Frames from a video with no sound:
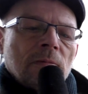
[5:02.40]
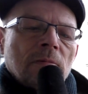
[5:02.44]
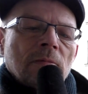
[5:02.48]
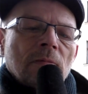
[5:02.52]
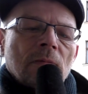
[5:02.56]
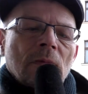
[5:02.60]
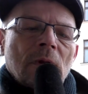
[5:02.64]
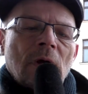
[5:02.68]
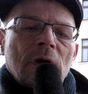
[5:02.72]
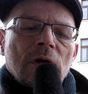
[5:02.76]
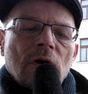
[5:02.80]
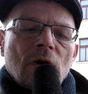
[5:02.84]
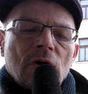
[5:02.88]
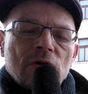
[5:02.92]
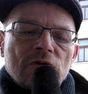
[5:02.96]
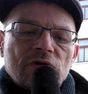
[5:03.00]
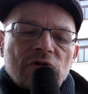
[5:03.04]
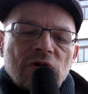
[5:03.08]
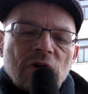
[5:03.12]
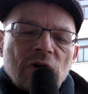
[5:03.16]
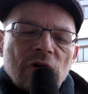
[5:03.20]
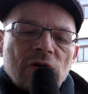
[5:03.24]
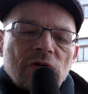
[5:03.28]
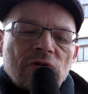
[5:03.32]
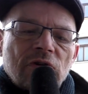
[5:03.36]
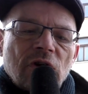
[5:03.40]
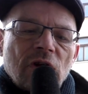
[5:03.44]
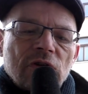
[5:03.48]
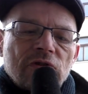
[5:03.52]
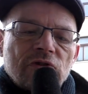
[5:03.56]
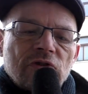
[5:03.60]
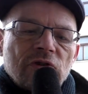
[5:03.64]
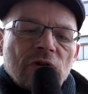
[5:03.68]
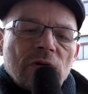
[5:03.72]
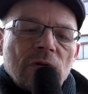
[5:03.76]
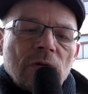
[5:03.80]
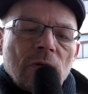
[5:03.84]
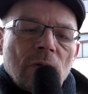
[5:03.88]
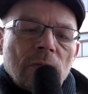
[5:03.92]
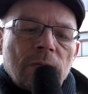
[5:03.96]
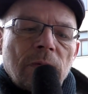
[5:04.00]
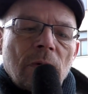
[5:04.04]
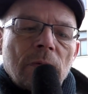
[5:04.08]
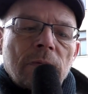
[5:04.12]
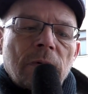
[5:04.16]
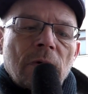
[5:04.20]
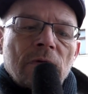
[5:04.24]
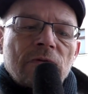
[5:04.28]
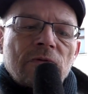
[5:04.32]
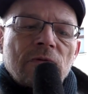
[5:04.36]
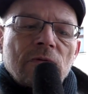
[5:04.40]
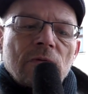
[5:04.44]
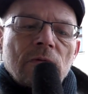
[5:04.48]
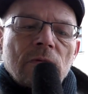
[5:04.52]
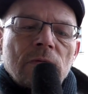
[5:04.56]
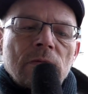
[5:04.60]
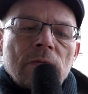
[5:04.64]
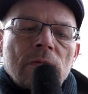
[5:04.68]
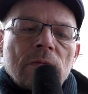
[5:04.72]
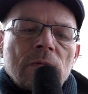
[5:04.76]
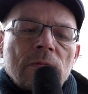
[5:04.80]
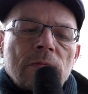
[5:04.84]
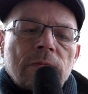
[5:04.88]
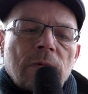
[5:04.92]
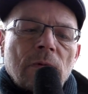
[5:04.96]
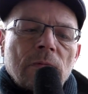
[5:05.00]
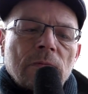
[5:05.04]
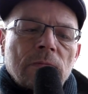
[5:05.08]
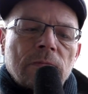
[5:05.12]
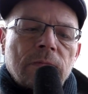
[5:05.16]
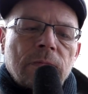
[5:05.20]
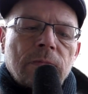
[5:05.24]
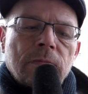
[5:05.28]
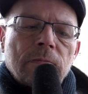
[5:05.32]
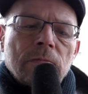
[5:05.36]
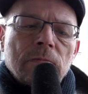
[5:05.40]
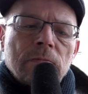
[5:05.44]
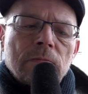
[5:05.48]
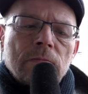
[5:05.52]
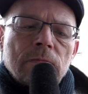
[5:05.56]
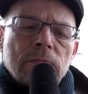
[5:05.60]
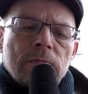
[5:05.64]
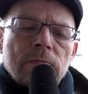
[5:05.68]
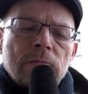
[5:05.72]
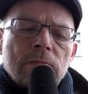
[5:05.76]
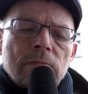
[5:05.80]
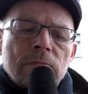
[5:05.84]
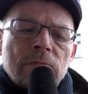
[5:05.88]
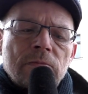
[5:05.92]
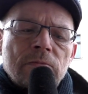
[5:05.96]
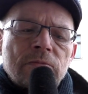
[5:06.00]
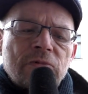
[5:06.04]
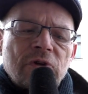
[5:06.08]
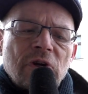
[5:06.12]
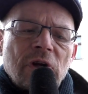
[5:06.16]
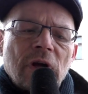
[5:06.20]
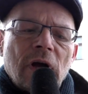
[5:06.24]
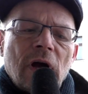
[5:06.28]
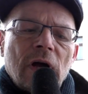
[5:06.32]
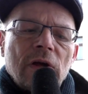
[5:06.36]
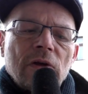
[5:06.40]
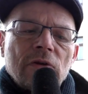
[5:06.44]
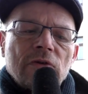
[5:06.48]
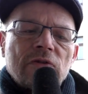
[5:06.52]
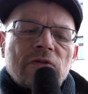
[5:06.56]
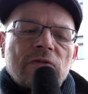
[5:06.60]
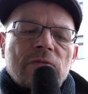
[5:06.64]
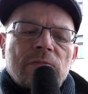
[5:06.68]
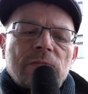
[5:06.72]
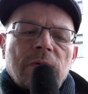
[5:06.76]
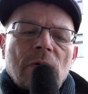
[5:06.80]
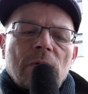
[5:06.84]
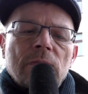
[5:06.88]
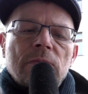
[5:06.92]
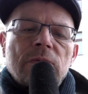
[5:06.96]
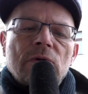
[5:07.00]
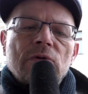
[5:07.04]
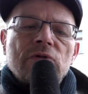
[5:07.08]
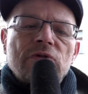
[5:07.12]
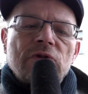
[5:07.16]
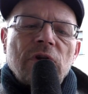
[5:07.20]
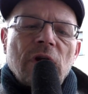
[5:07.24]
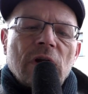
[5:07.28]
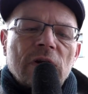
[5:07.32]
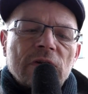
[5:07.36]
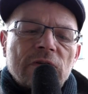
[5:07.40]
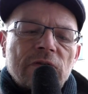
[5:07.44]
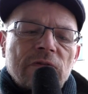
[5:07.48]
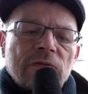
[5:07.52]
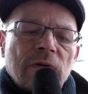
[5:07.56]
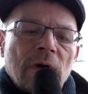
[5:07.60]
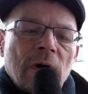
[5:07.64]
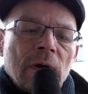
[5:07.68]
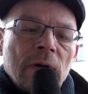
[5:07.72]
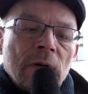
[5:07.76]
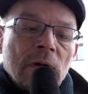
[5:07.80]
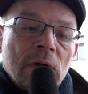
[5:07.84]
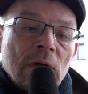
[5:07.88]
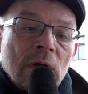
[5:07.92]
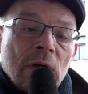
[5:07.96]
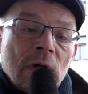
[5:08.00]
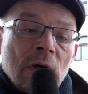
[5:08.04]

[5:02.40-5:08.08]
najgorsze rzeczy, no po prostu po, sięgając po bluźnierstwa.